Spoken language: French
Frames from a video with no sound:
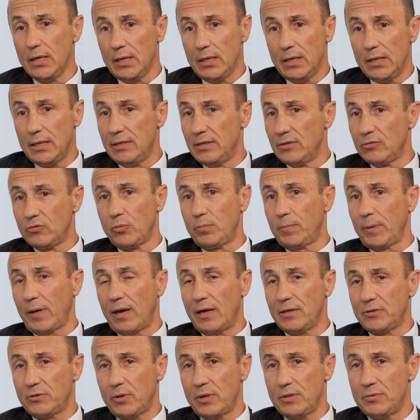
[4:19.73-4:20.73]
et des
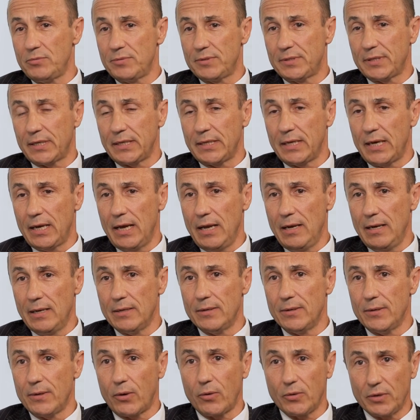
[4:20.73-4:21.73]
opérateurs industriels
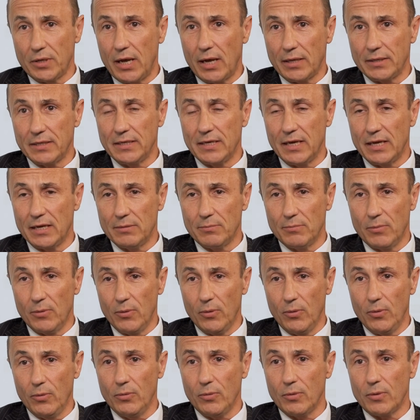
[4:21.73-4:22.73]
regardent
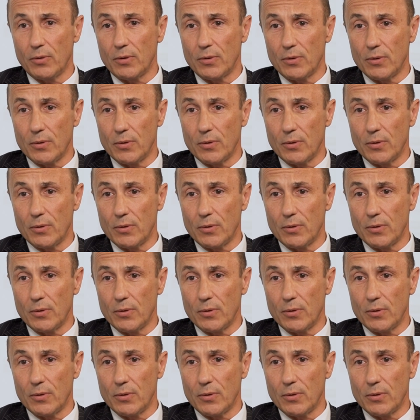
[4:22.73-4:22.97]
également,